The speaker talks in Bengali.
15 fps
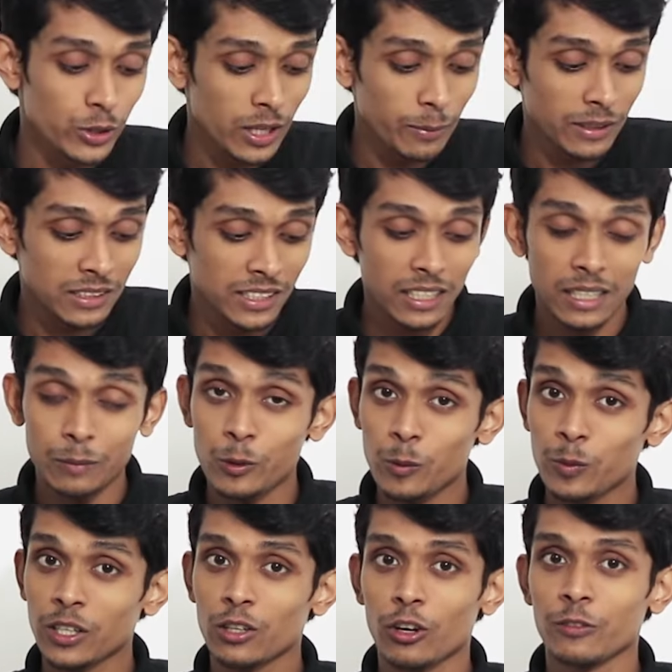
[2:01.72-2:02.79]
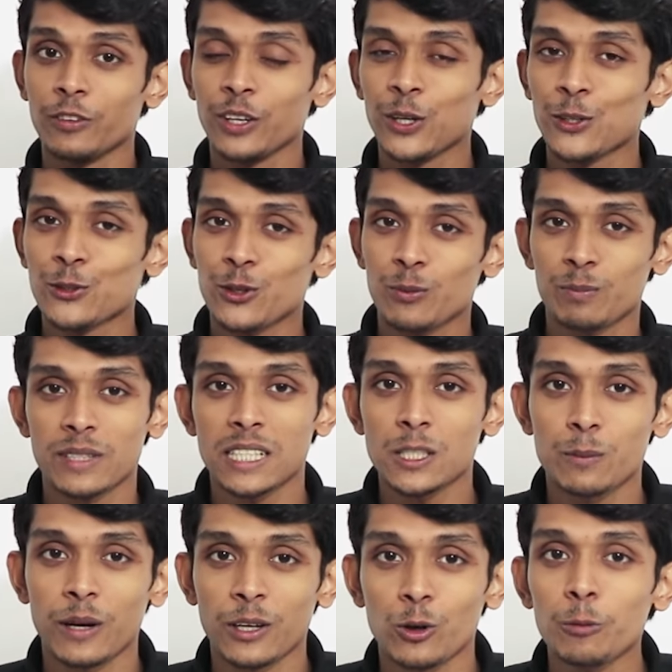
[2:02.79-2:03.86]
বুঝতে পারছেন ল্যাপটপটির কনফিগারেশন বেশ
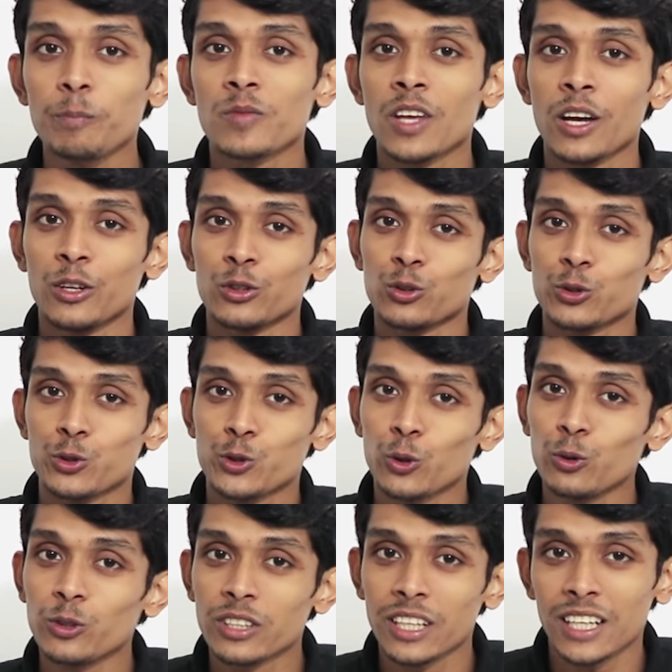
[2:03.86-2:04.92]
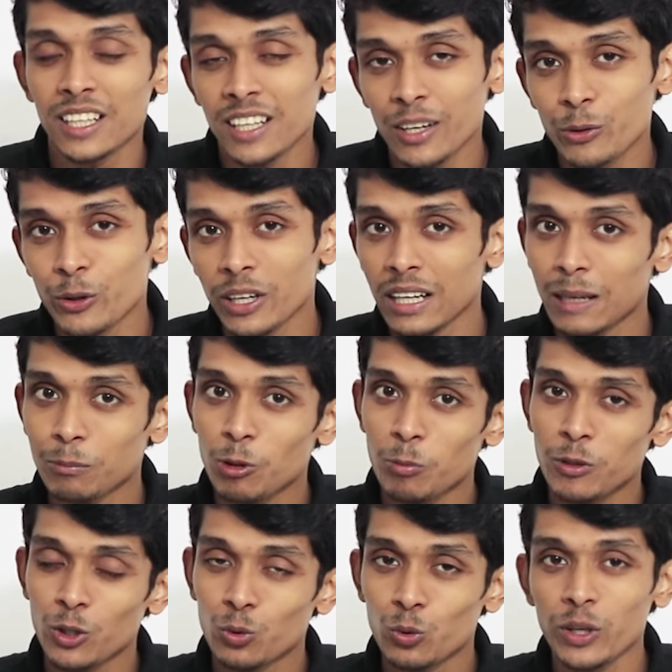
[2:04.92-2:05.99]
ভালো তো চলুন দেরি না করে
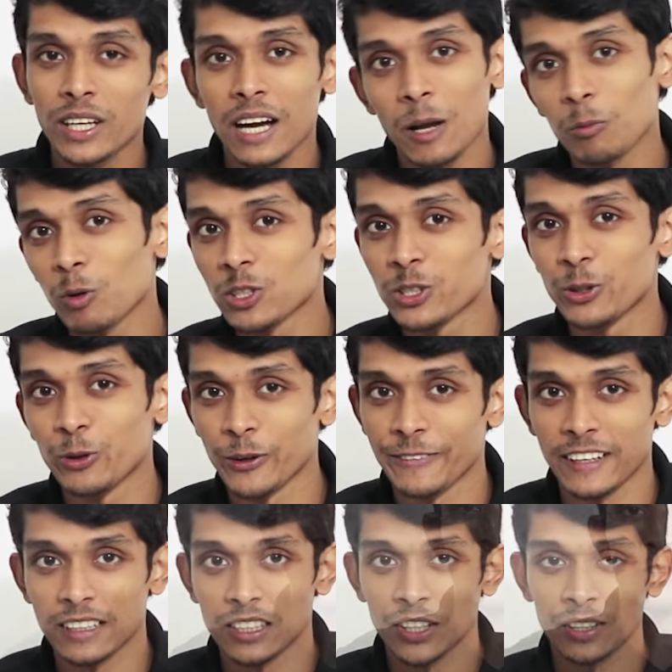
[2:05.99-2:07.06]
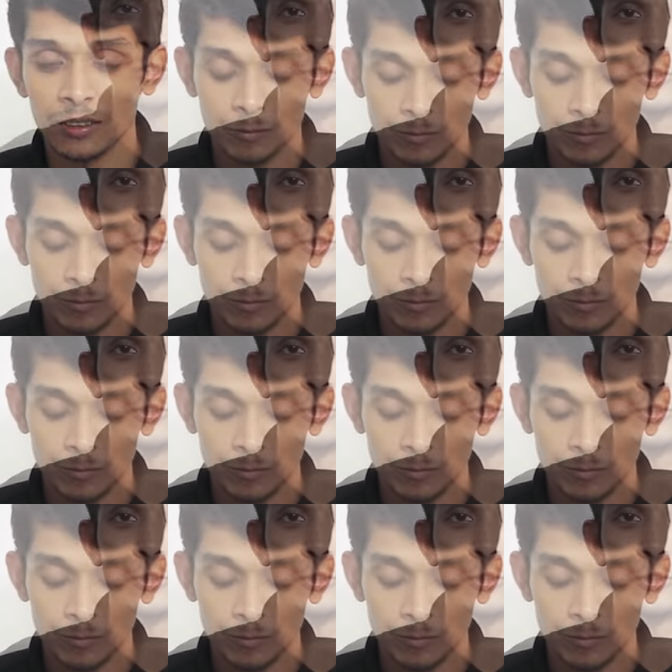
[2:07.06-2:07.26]
ল্যাপটপটি কুইক আনবক্সিং করে ফেলা যাক